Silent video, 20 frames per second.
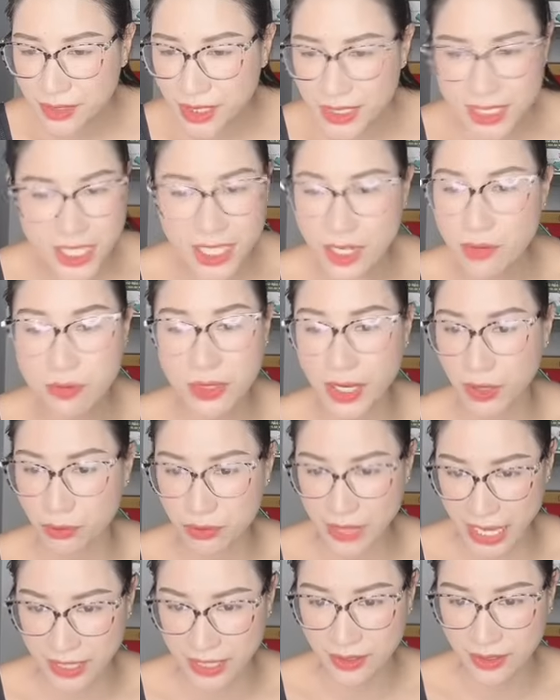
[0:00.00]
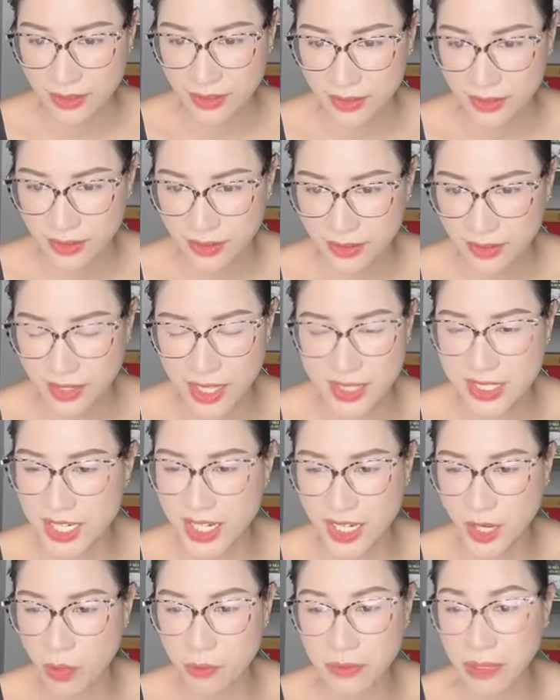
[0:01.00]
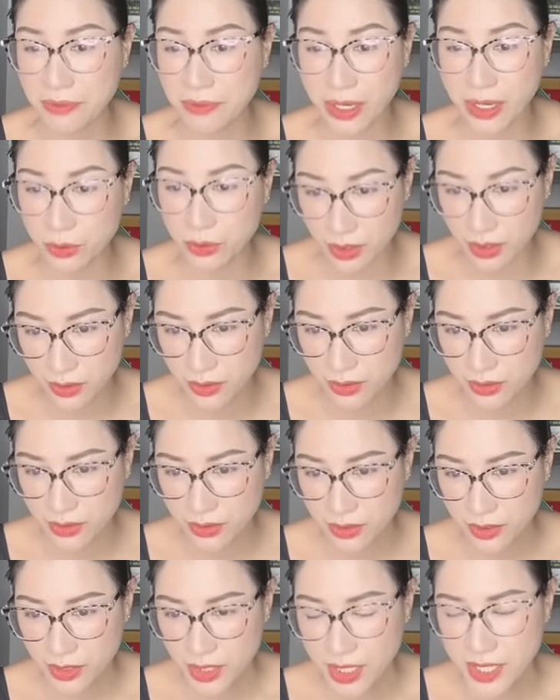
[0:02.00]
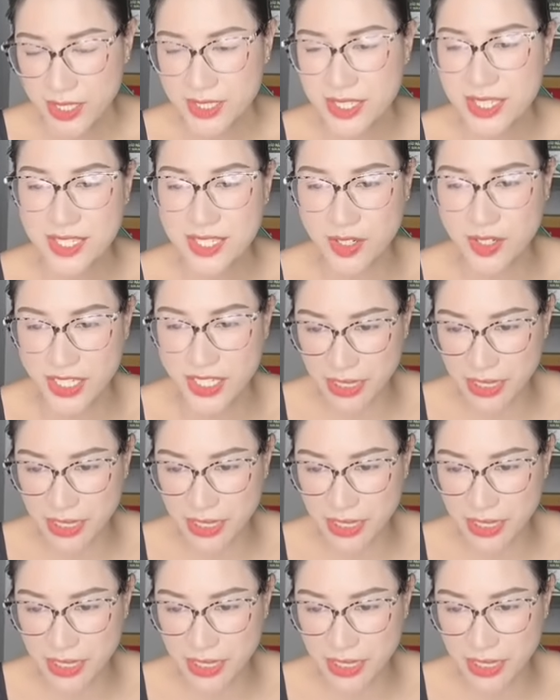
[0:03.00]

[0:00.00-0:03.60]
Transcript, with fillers: chị không khéo tay nên chị không làm nail được chị sợ chị